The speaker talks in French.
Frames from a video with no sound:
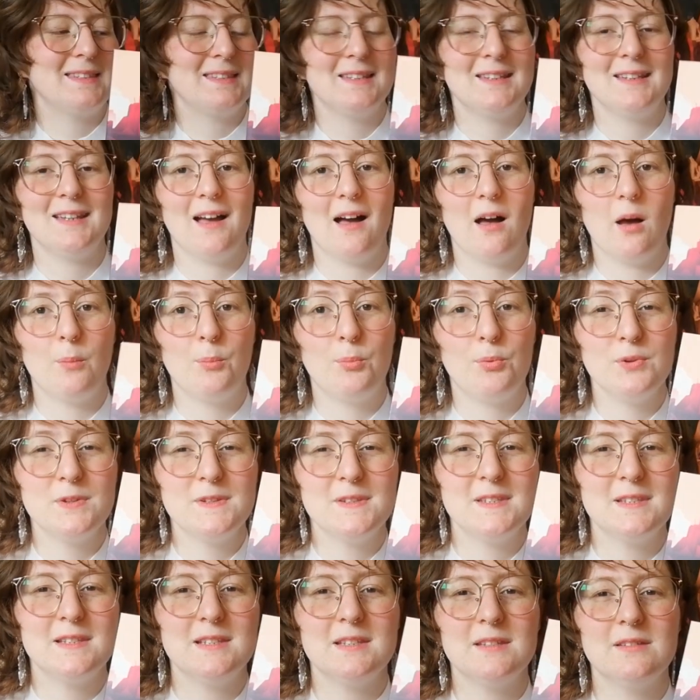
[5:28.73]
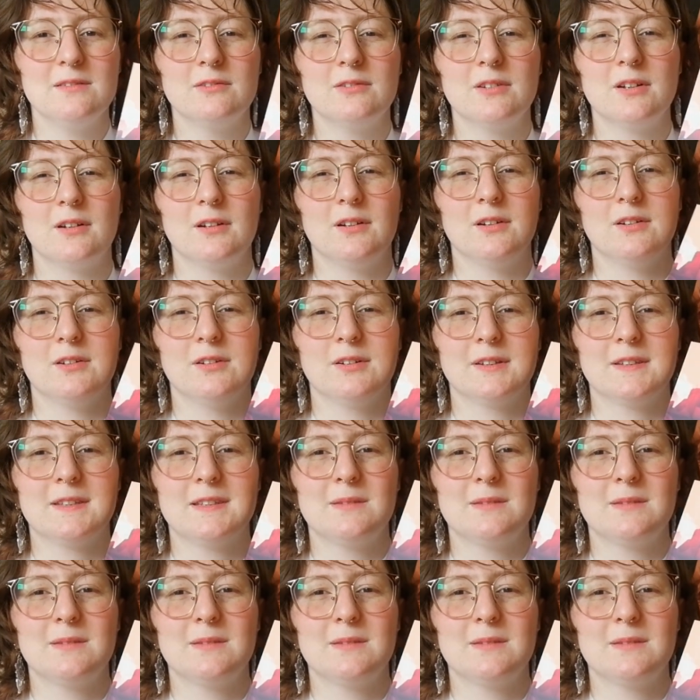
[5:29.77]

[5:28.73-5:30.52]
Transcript: C'est un petit livre euh,